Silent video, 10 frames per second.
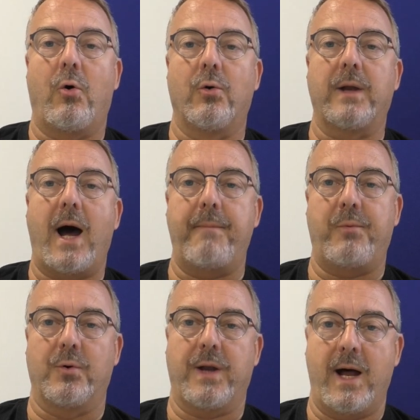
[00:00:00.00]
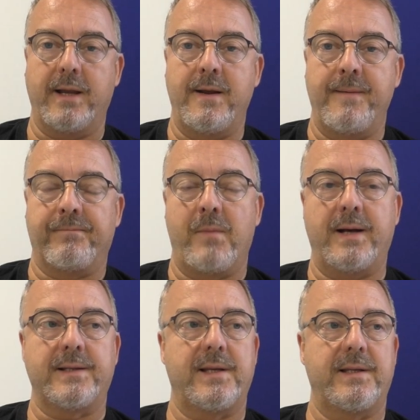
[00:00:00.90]
und ab und an
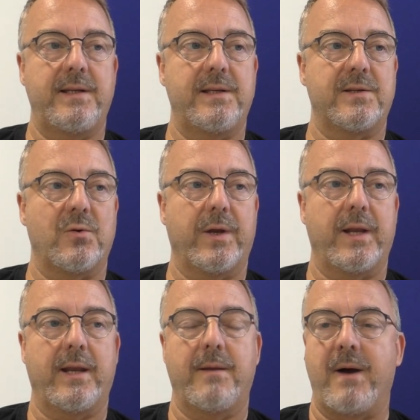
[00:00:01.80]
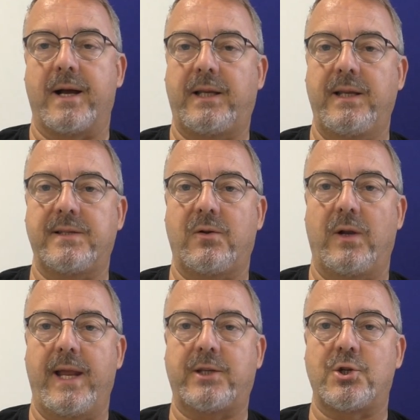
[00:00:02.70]
machen sie diese sogenannte Marquise
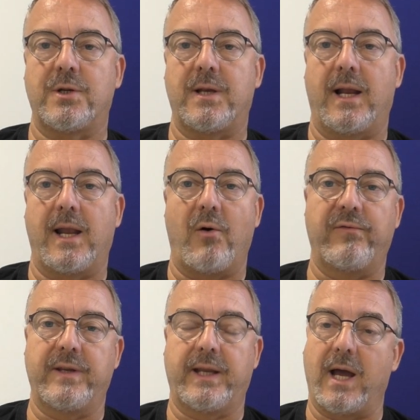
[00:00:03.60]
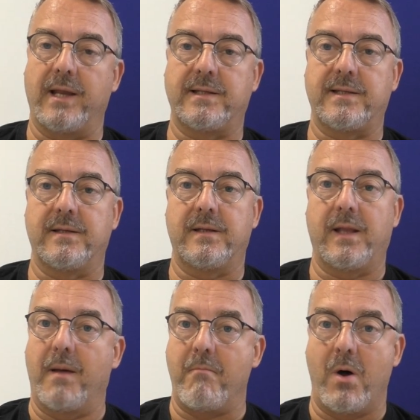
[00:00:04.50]
Collection, da laufen die
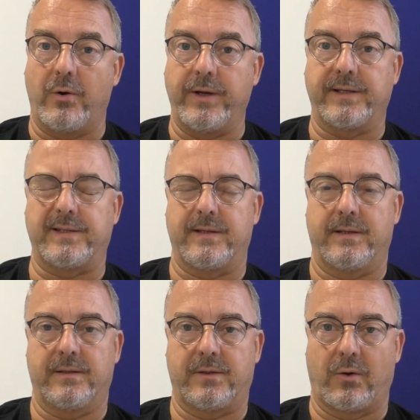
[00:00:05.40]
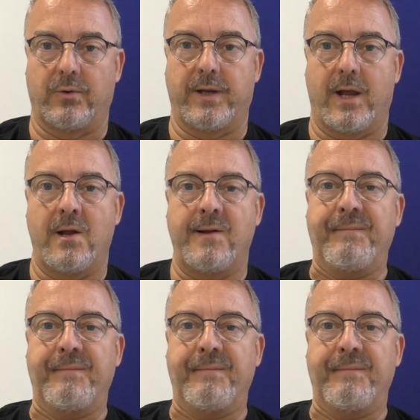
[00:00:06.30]
ganzen The Murrays drunter.